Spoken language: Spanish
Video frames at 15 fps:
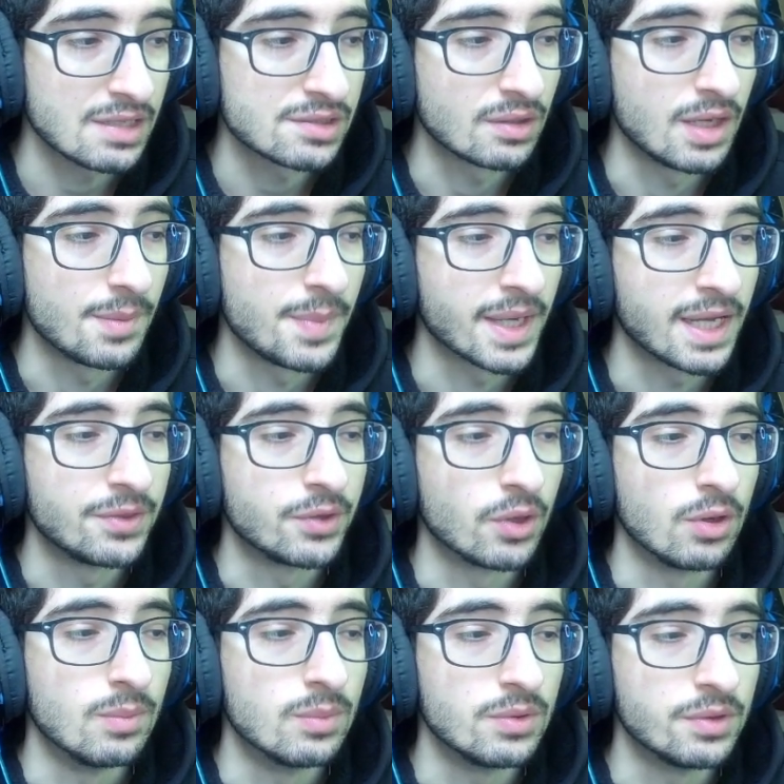esto le pega a todo
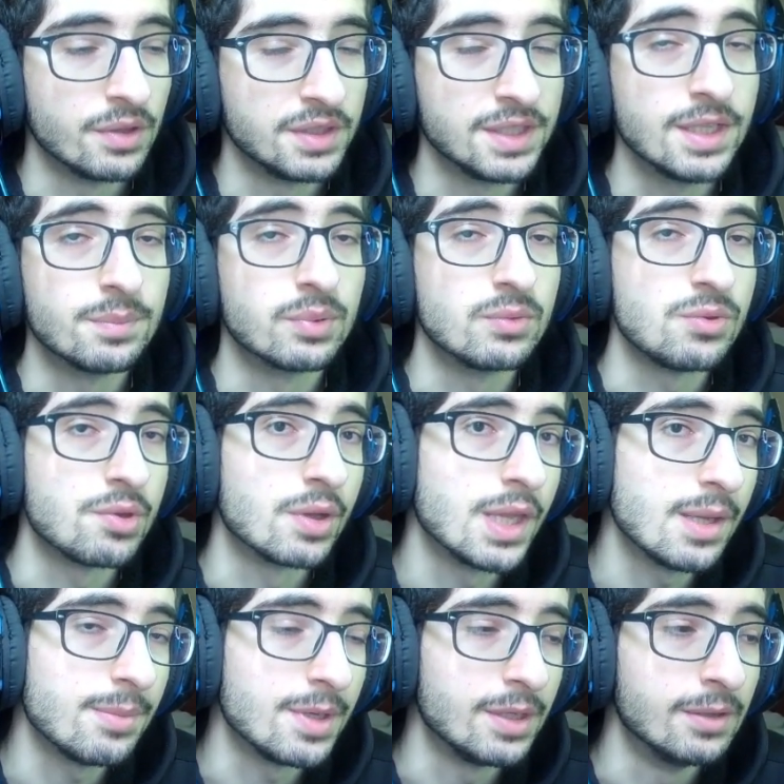el mundo y tiene punto
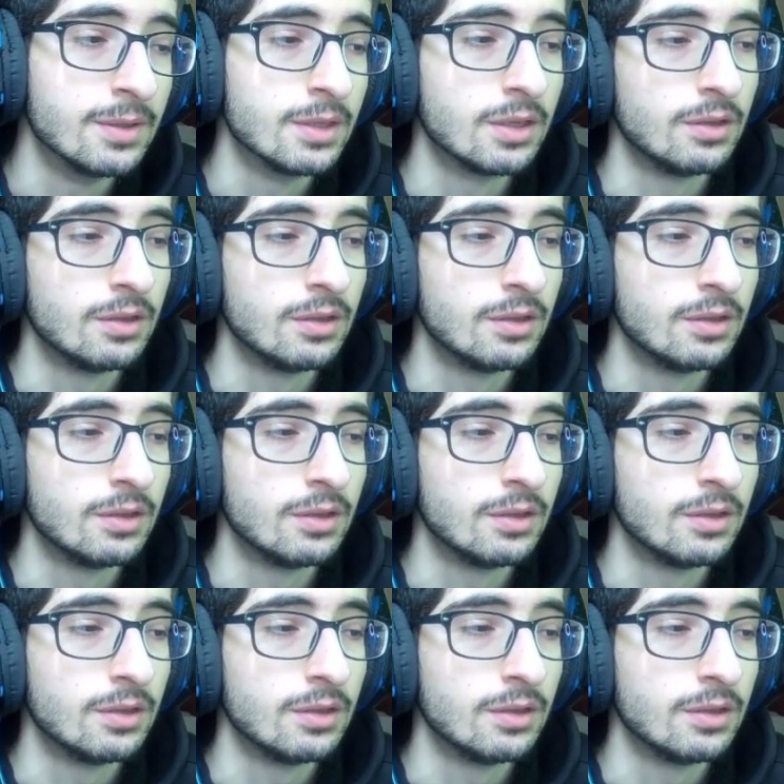débil.